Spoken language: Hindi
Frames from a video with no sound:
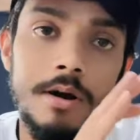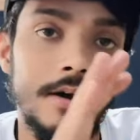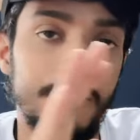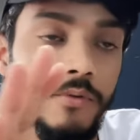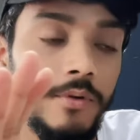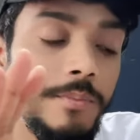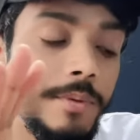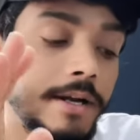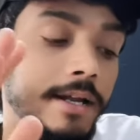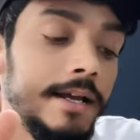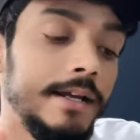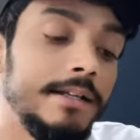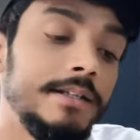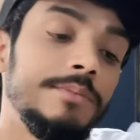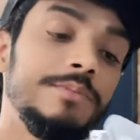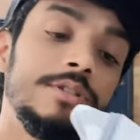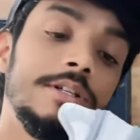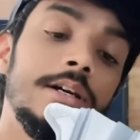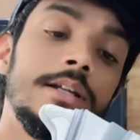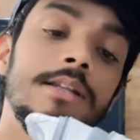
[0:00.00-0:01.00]
काफ़ी बढ़िया
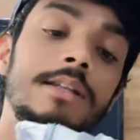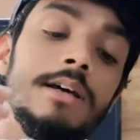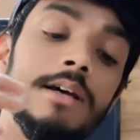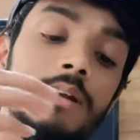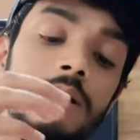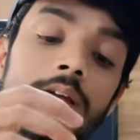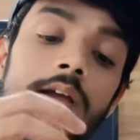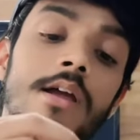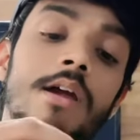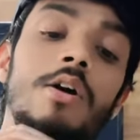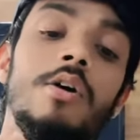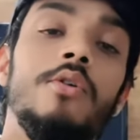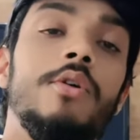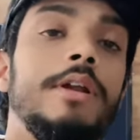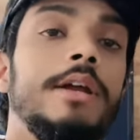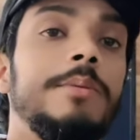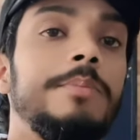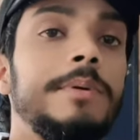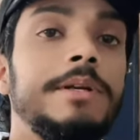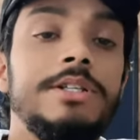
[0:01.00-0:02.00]
एकदम शानदार और
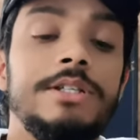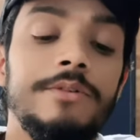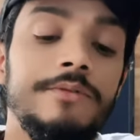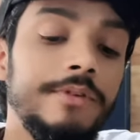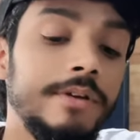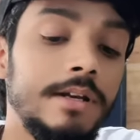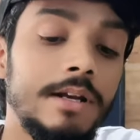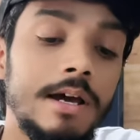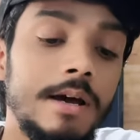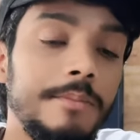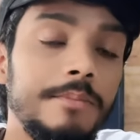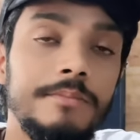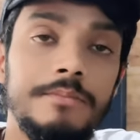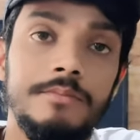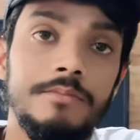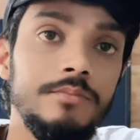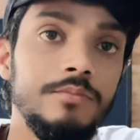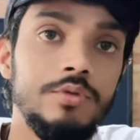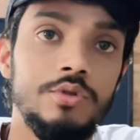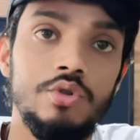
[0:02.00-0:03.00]
एक पीछे फिर नाम
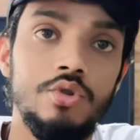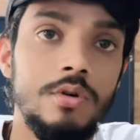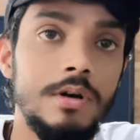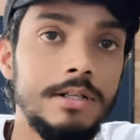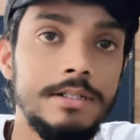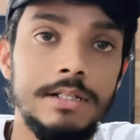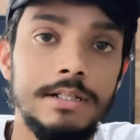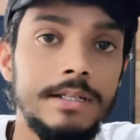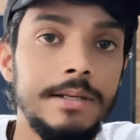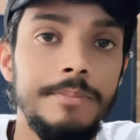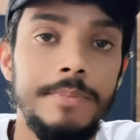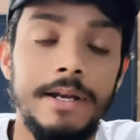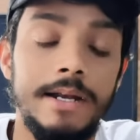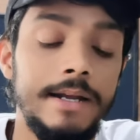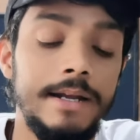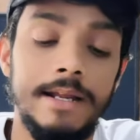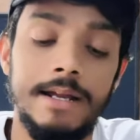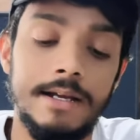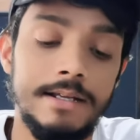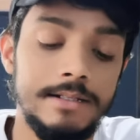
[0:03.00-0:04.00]
जो आ जाता है
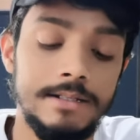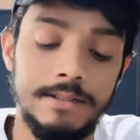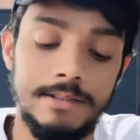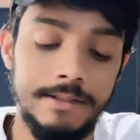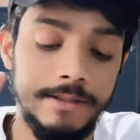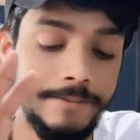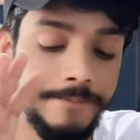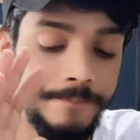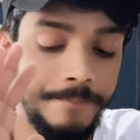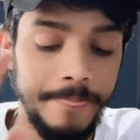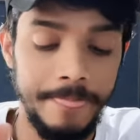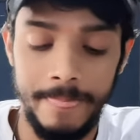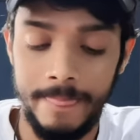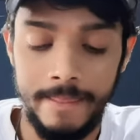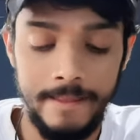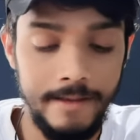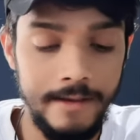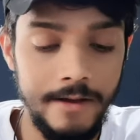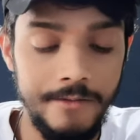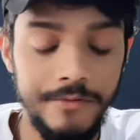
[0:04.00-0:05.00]
ब्रांडिंग आ जाती है
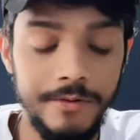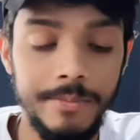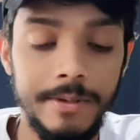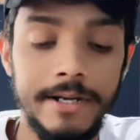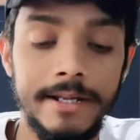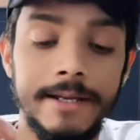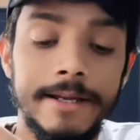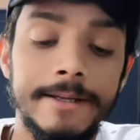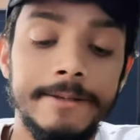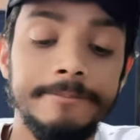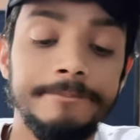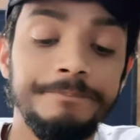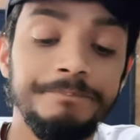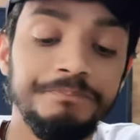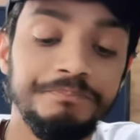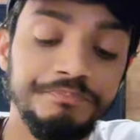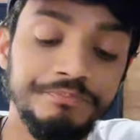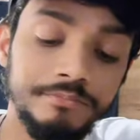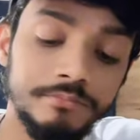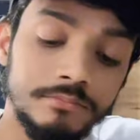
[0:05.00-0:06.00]
काफ़ी बढ़िया
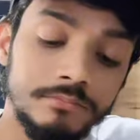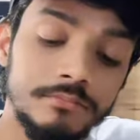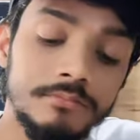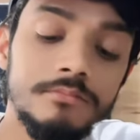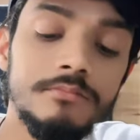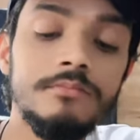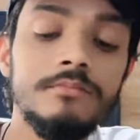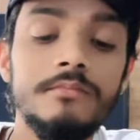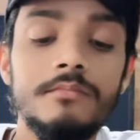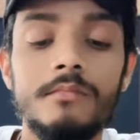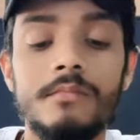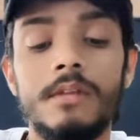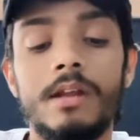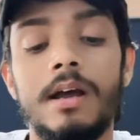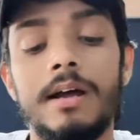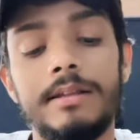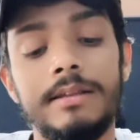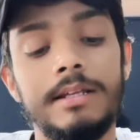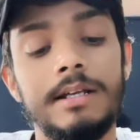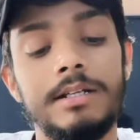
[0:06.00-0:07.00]
है
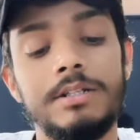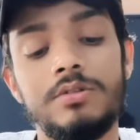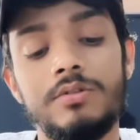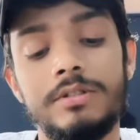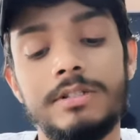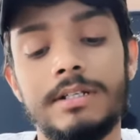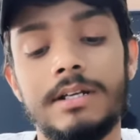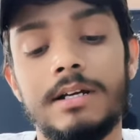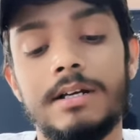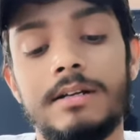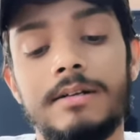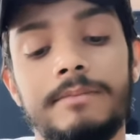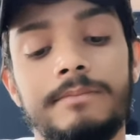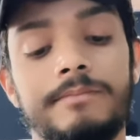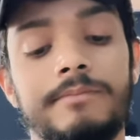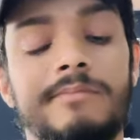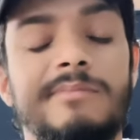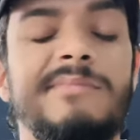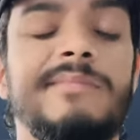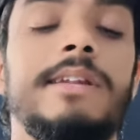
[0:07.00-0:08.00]
अंदर जो इसका
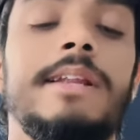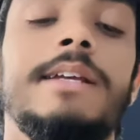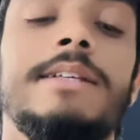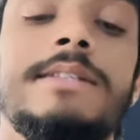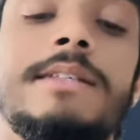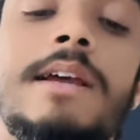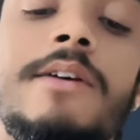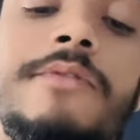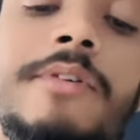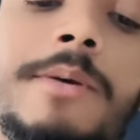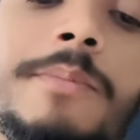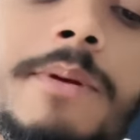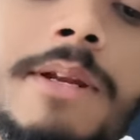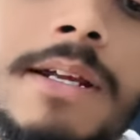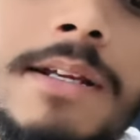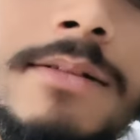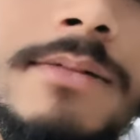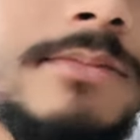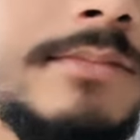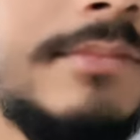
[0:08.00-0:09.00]
लेस का फेब्रिक